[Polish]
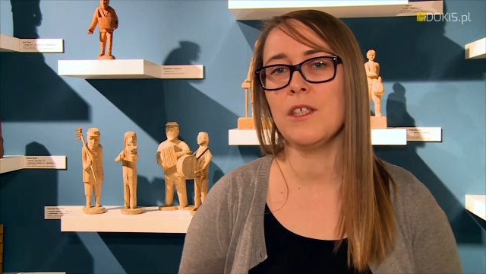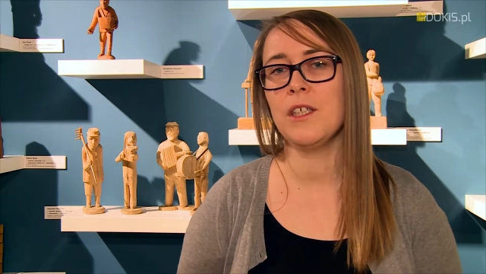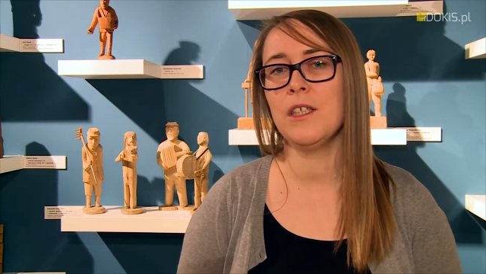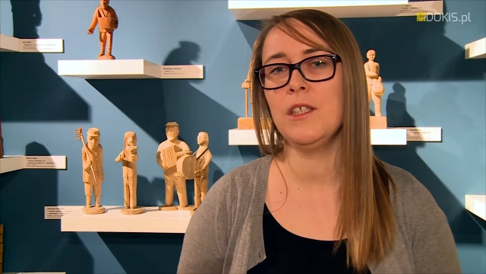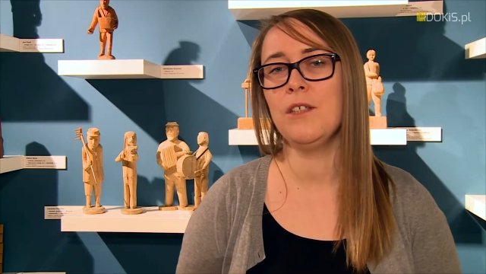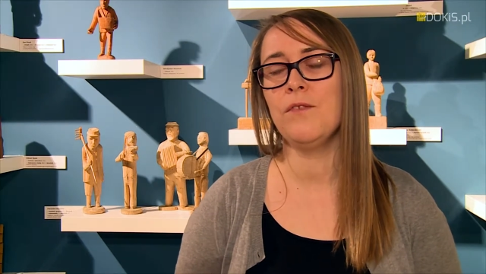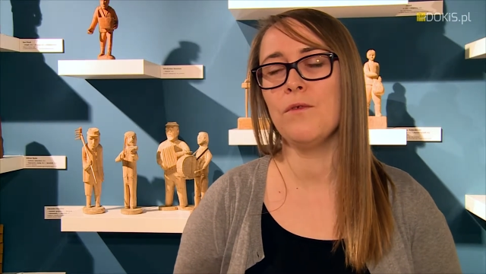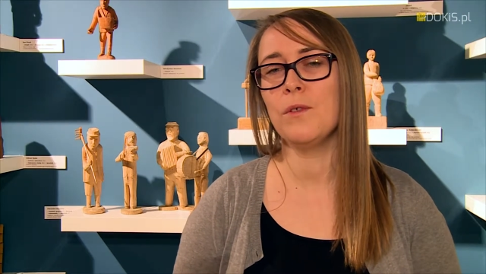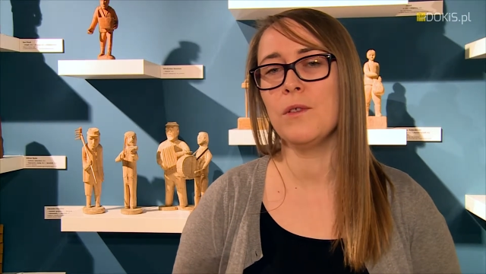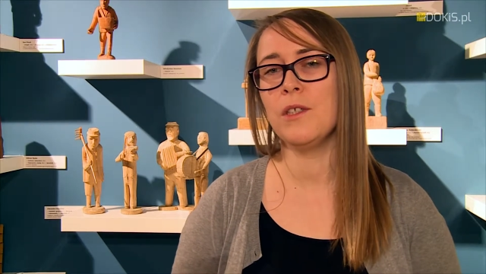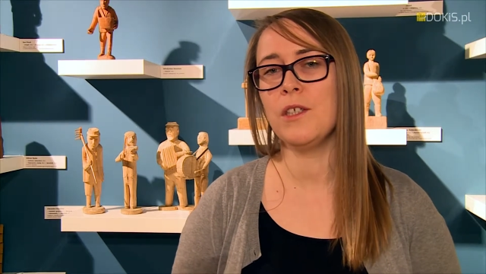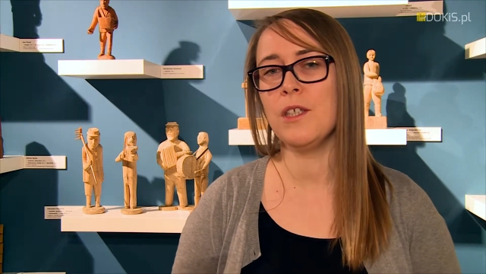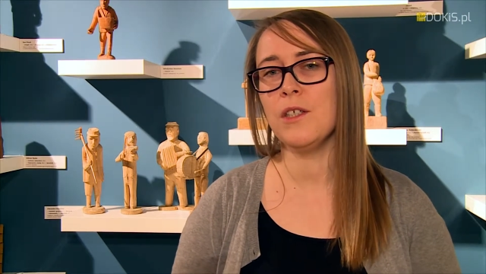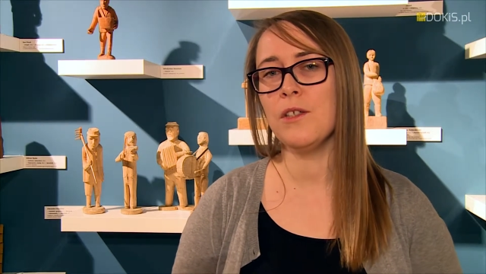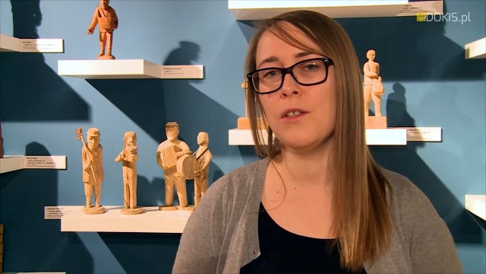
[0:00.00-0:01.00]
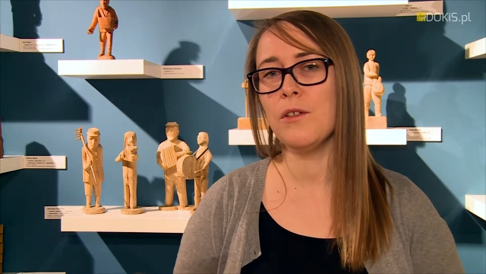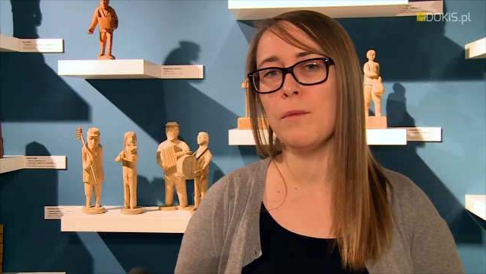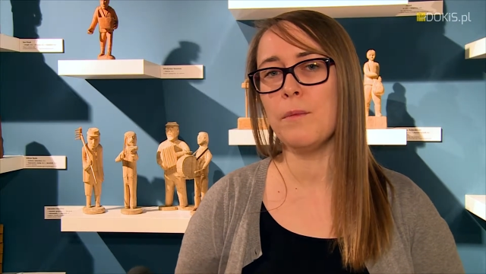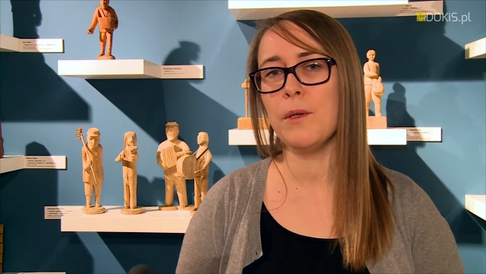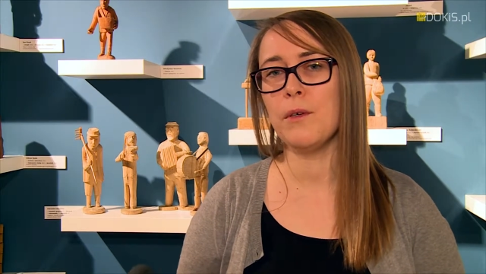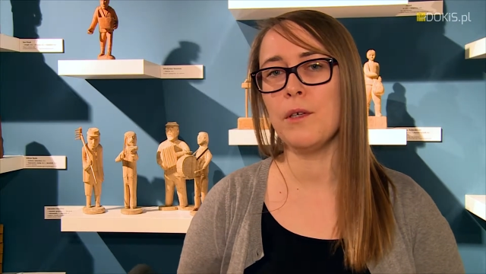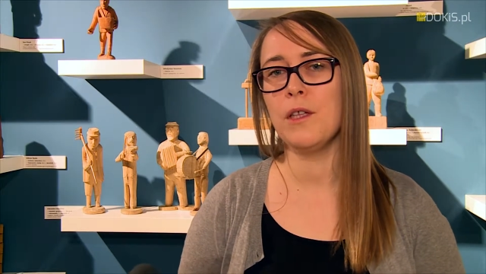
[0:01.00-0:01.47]
że ci twórcy często
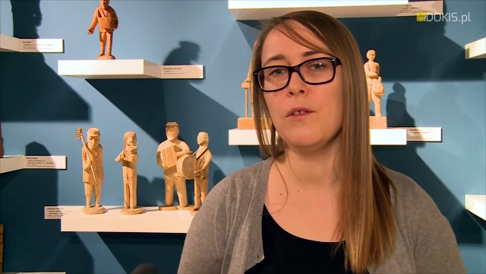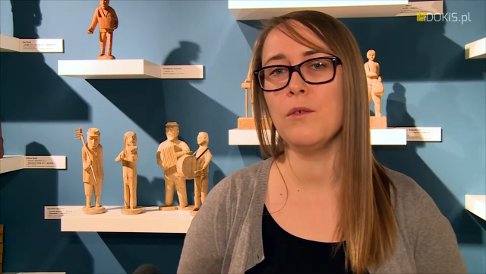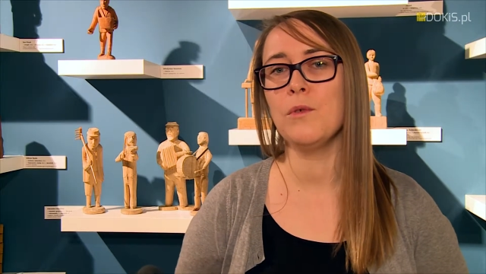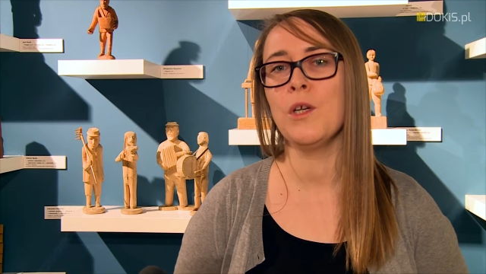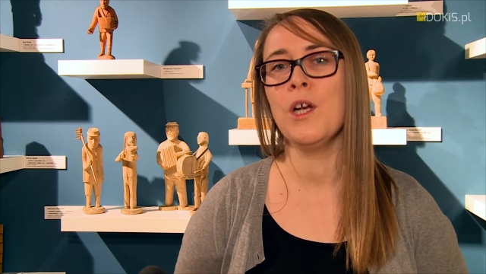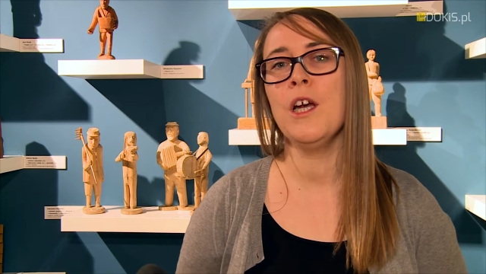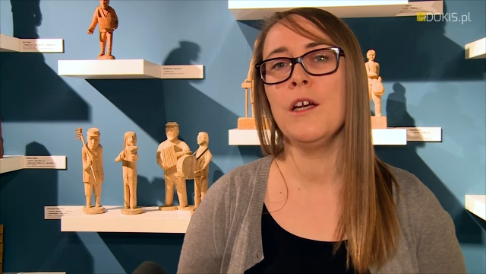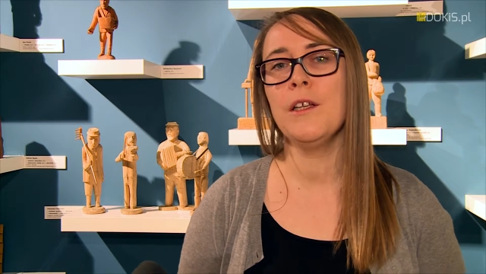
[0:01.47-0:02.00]
dopiero kiedy już